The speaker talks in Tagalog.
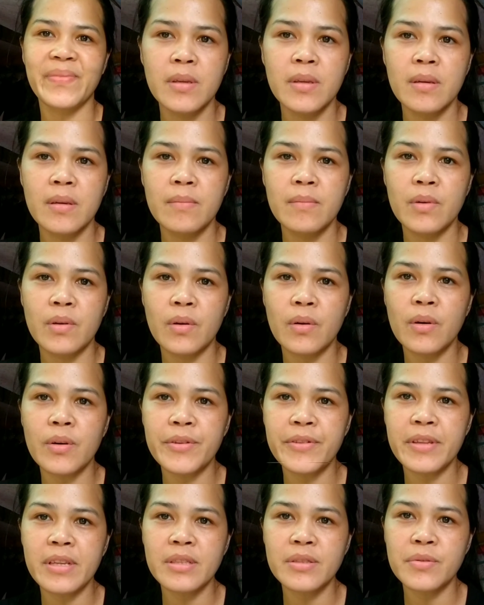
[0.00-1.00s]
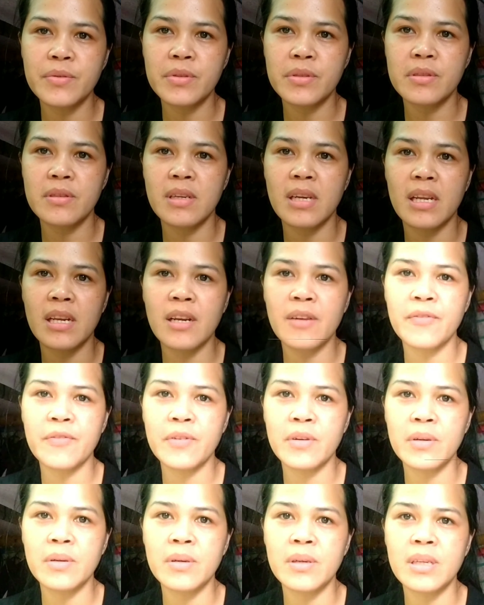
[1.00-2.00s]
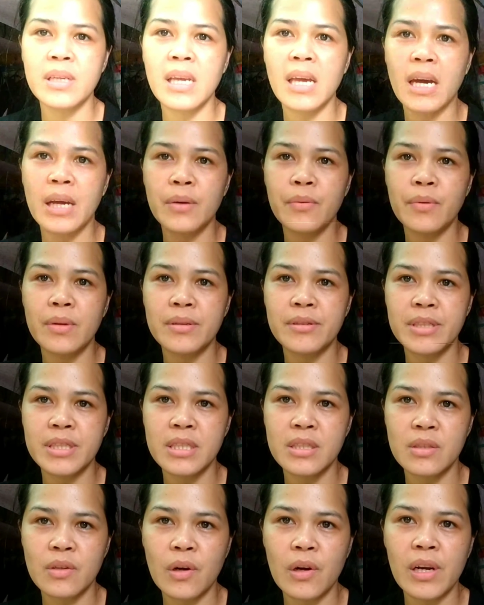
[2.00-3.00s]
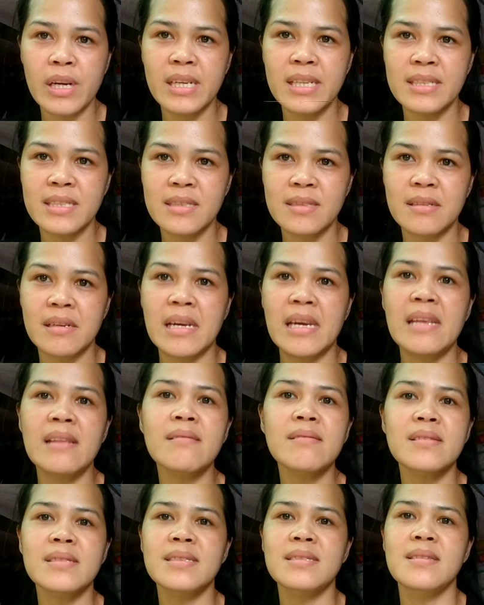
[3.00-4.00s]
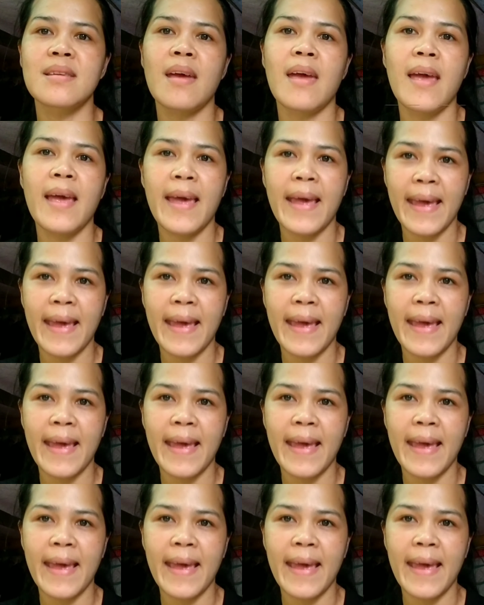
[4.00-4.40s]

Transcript: na for all things are together for good, God will restore the strength.